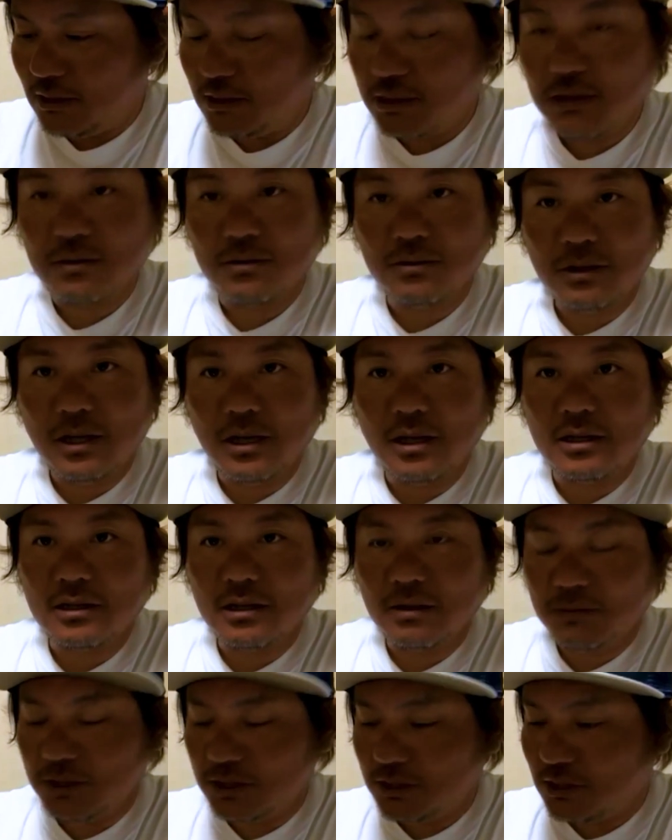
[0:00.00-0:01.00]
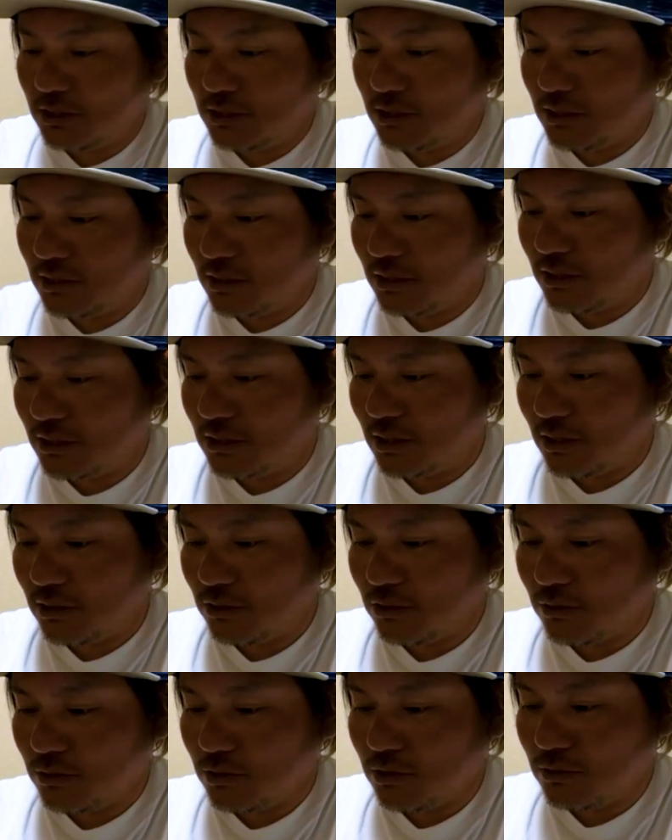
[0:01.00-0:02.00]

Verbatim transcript: なので試していただきたいと思